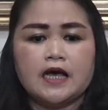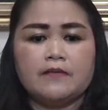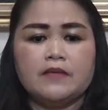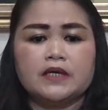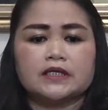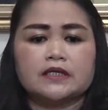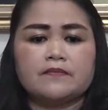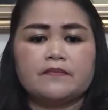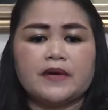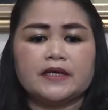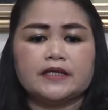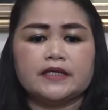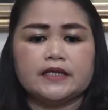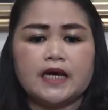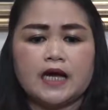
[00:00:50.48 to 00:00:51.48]

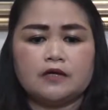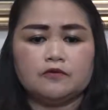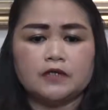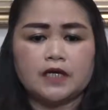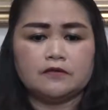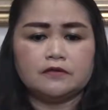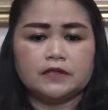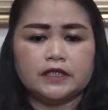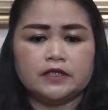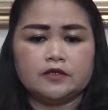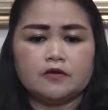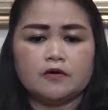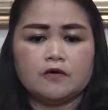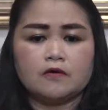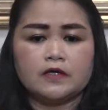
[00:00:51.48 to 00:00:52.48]
bertempat di alun-alun
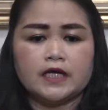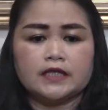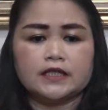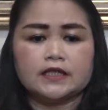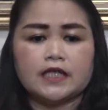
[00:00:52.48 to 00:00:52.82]
Ito dan